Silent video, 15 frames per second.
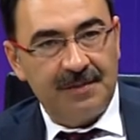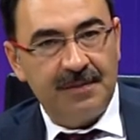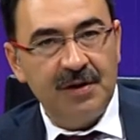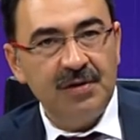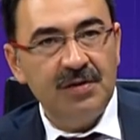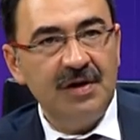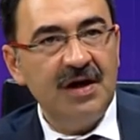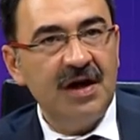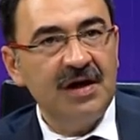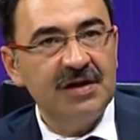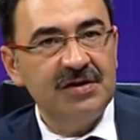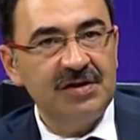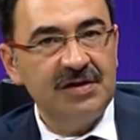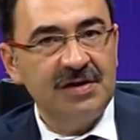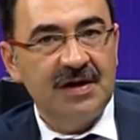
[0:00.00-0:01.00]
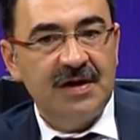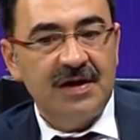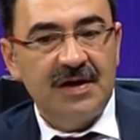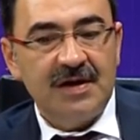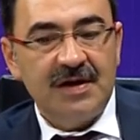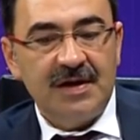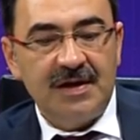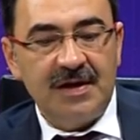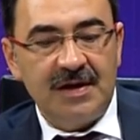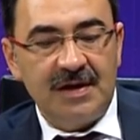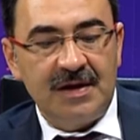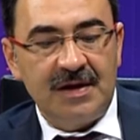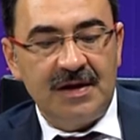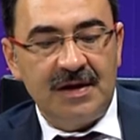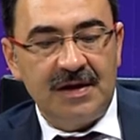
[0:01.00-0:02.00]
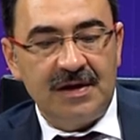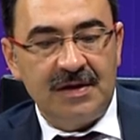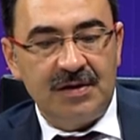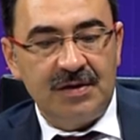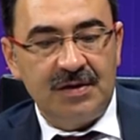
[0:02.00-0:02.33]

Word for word: Bakü'de yaklaşık e,